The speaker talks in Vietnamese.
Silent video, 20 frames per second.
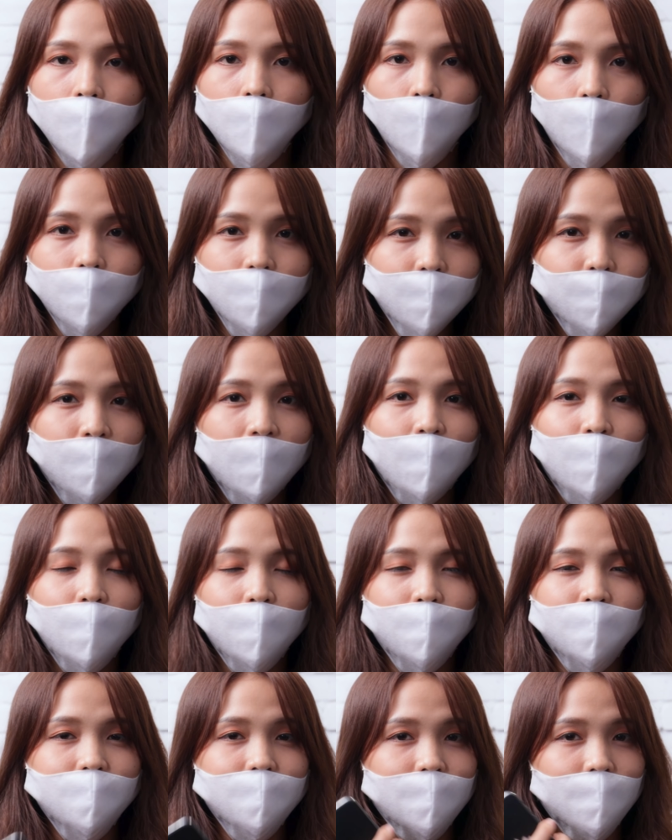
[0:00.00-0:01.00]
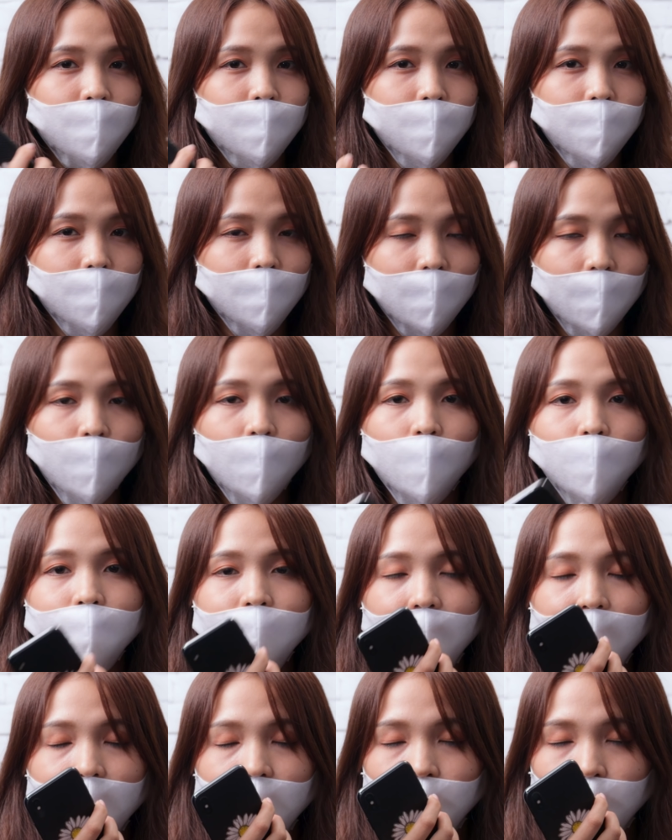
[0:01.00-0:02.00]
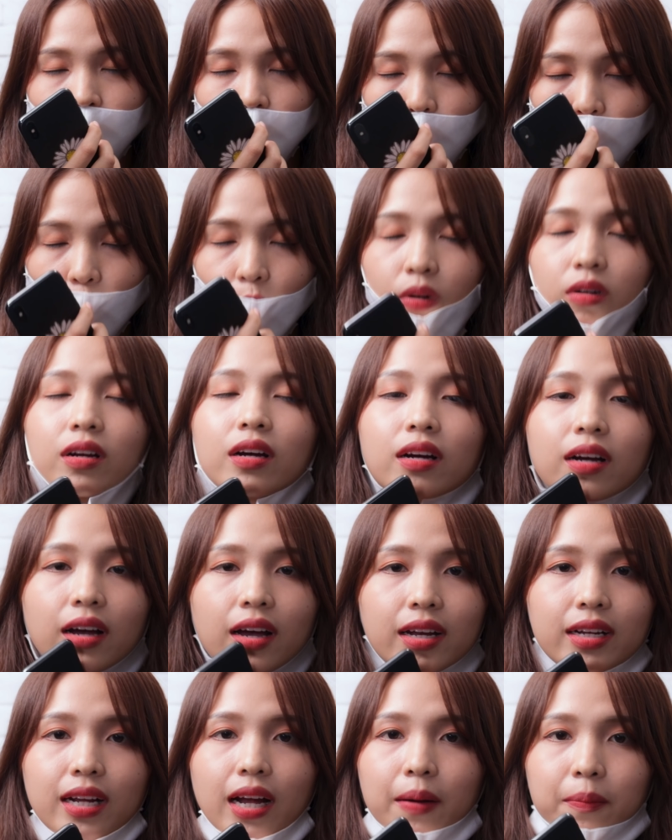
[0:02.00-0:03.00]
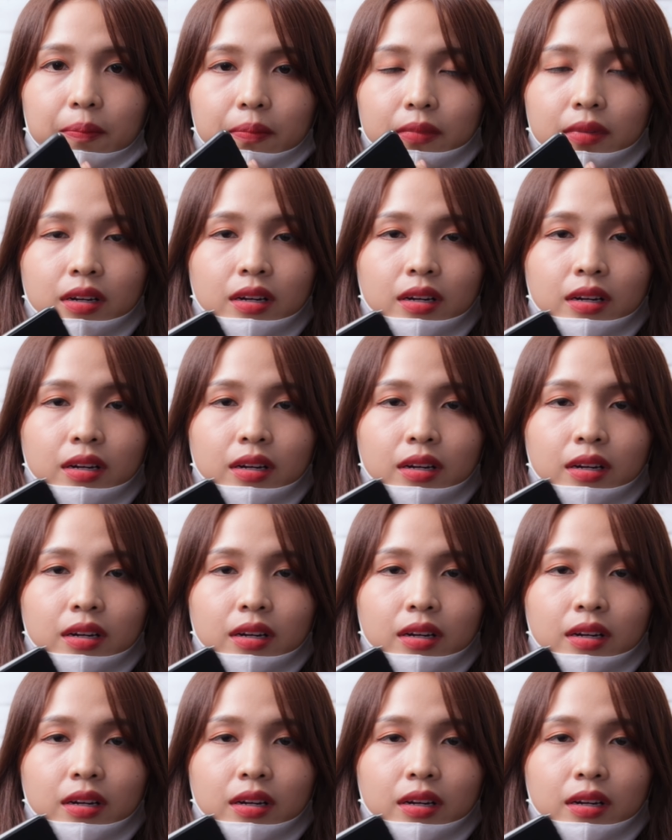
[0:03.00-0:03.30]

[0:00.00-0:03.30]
Rồi tiếp theo thì mình sẽ kéo khẩu trang xuống hết cầm.